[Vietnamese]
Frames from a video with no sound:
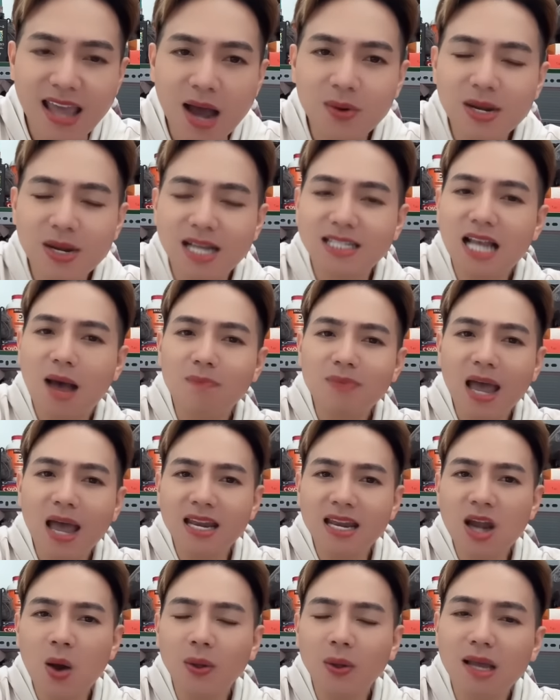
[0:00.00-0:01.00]
vợ này sao không
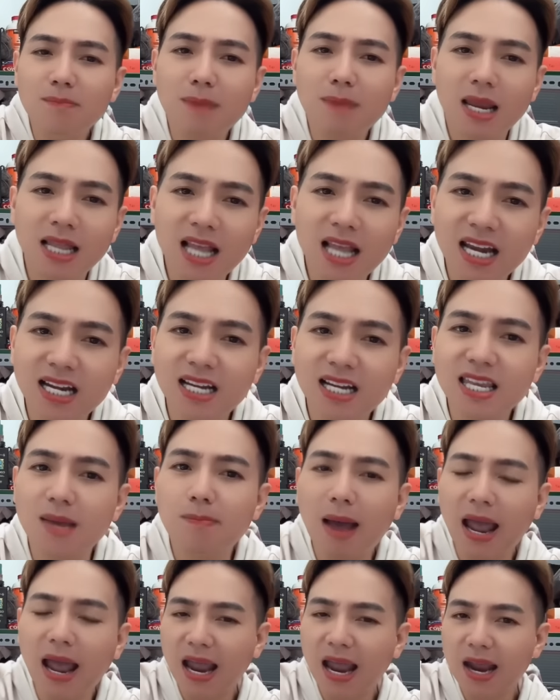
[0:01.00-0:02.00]
thấy nói tới mì ly nữa
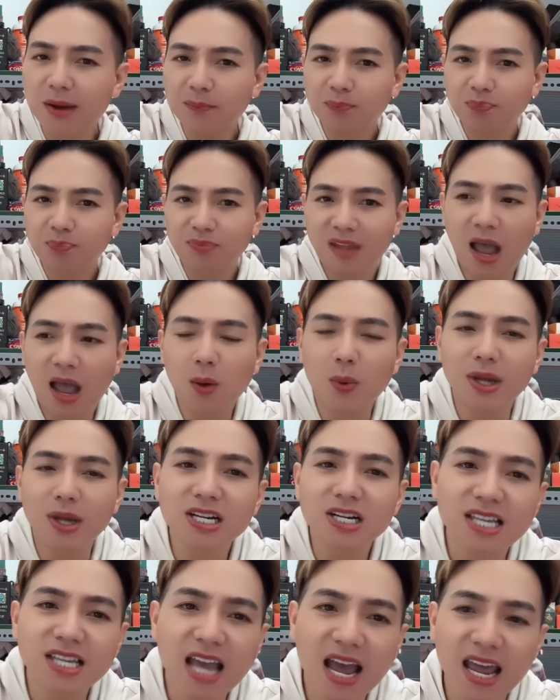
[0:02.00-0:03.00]
gì má hả
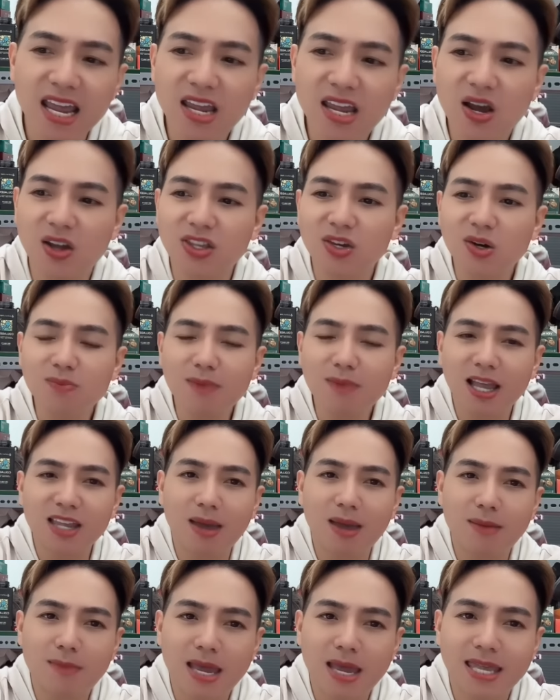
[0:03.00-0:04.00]
Nguyễn Đức Dây hồi trước mày
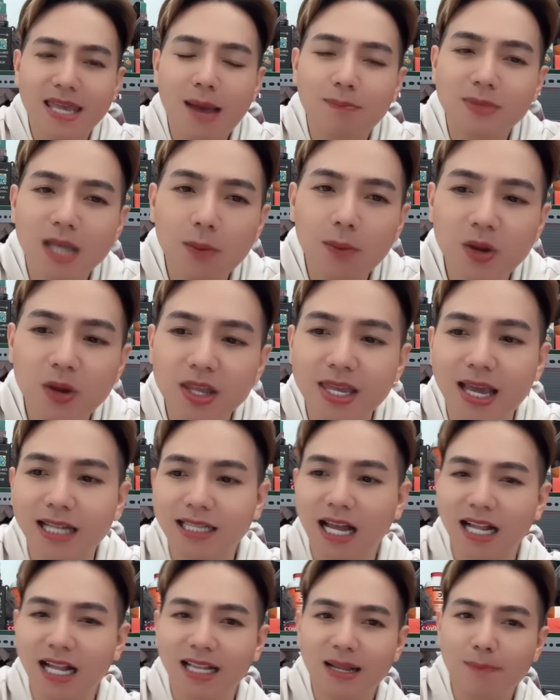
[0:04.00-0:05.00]
mày mày chăm sóc nó
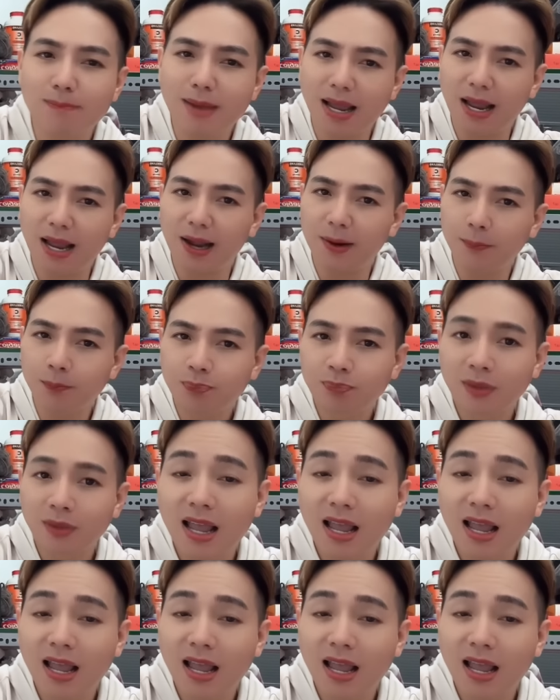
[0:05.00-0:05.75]
nhiệt tình lắm mà